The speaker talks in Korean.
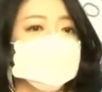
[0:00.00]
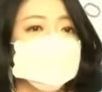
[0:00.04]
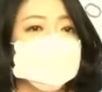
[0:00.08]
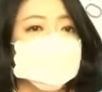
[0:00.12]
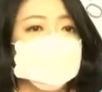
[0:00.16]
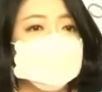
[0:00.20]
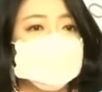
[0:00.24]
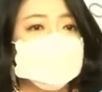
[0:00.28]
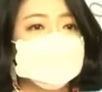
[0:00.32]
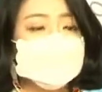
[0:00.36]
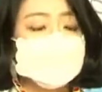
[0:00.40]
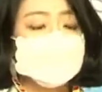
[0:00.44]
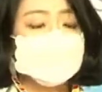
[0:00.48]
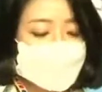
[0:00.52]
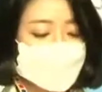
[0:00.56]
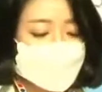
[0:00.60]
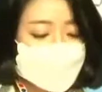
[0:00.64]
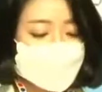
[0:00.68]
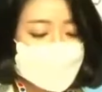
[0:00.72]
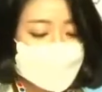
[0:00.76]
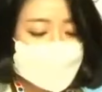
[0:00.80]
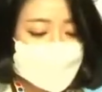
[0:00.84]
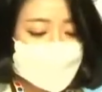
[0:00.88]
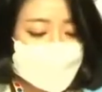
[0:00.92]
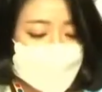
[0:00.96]
먼저 오늘
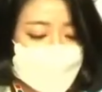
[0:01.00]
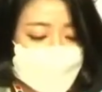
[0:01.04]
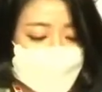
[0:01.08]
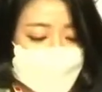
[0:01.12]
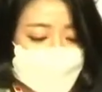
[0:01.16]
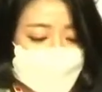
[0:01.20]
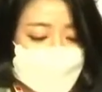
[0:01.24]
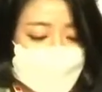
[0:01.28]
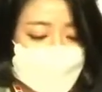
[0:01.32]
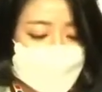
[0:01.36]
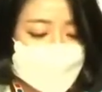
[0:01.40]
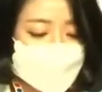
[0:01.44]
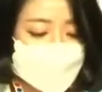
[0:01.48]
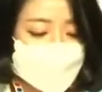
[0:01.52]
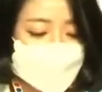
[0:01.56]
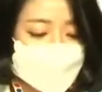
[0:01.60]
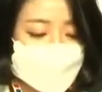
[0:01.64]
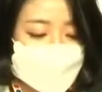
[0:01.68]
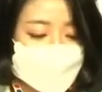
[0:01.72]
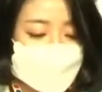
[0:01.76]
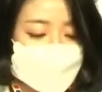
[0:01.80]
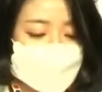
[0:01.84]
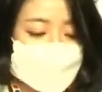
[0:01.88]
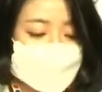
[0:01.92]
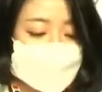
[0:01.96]
72주년
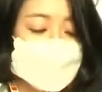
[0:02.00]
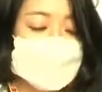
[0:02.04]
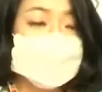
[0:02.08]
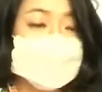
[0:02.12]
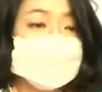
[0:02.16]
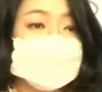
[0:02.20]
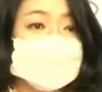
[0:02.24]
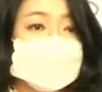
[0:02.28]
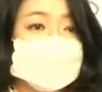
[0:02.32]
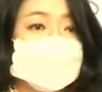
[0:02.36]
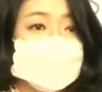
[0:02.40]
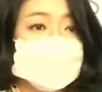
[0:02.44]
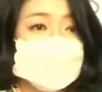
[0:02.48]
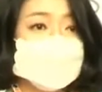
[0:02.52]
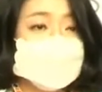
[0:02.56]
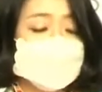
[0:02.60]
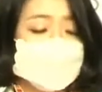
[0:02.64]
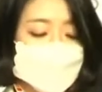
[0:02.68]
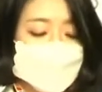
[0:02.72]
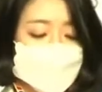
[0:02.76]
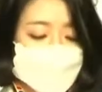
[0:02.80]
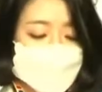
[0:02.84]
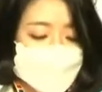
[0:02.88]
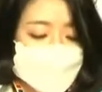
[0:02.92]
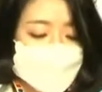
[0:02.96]
국군의 날을 맞아
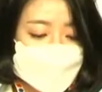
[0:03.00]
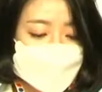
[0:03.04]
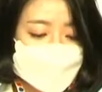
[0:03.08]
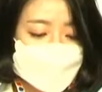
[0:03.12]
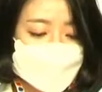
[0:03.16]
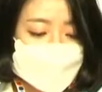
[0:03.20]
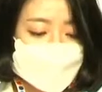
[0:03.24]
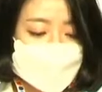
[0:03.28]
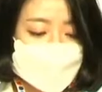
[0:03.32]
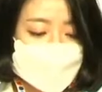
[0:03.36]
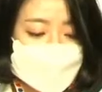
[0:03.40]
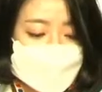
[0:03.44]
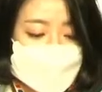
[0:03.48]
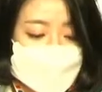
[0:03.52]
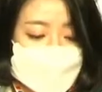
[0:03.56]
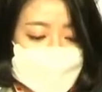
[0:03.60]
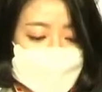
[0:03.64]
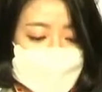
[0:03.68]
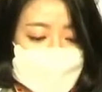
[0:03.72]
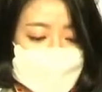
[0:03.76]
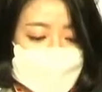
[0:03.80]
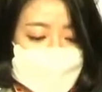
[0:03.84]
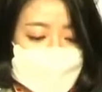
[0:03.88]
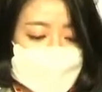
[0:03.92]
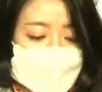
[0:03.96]
우리 군의
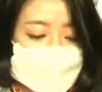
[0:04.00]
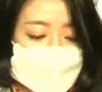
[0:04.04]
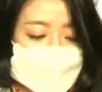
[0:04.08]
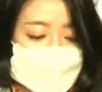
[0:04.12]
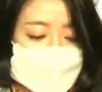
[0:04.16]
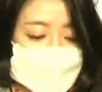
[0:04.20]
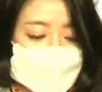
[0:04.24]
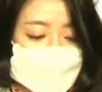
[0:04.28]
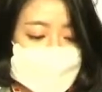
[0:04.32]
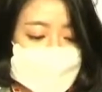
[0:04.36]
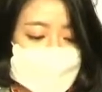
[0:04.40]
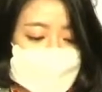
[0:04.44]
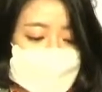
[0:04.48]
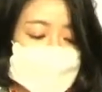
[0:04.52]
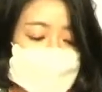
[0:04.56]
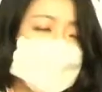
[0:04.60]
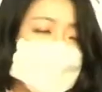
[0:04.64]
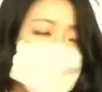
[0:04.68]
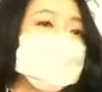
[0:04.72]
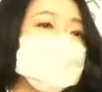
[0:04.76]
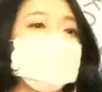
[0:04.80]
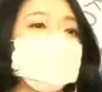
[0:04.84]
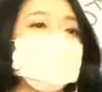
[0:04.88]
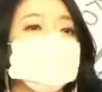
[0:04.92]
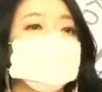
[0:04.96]
희생과 헌신에
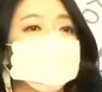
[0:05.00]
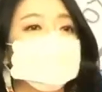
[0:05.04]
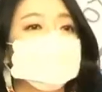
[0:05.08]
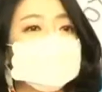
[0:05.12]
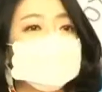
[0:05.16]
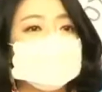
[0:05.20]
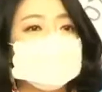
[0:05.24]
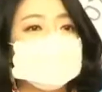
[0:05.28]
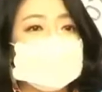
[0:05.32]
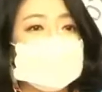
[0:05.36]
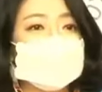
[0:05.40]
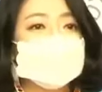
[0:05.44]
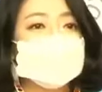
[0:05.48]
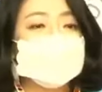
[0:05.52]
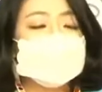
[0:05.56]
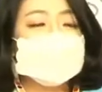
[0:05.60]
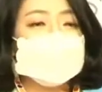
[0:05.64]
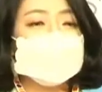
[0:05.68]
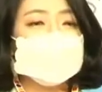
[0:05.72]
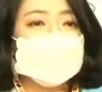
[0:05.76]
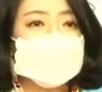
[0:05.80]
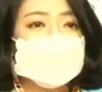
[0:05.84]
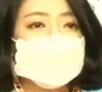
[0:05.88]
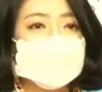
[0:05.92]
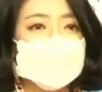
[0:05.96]
깊은
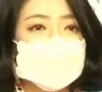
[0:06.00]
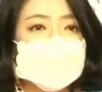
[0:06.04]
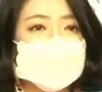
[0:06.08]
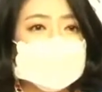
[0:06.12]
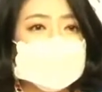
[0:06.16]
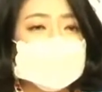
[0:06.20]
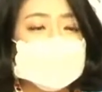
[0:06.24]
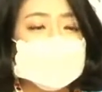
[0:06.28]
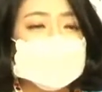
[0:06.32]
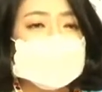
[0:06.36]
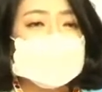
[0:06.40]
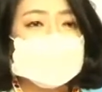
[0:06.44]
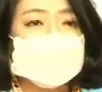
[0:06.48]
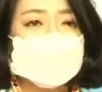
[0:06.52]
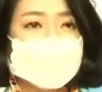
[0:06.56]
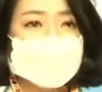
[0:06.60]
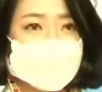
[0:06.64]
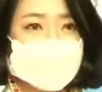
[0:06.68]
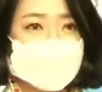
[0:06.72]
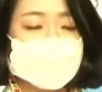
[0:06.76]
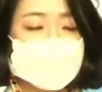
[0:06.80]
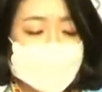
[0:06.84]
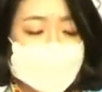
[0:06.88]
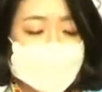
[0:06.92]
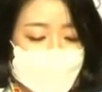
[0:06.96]
감사와 존경의
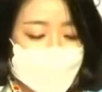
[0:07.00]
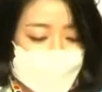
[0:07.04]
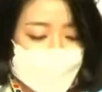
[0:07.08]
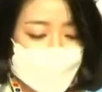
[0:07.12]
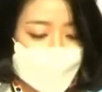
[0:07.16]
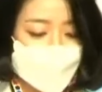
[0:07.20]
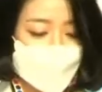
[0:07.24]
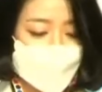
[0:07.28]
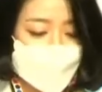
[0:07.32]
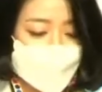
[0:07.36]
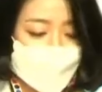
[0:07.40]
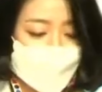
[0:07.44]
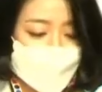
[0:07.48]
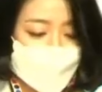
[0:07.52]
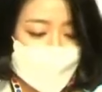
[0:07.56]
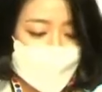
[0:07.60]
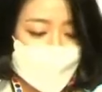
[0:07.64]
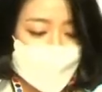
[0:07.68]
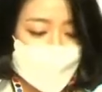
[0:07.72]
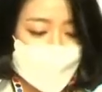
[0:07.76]
뜻을 표합니다.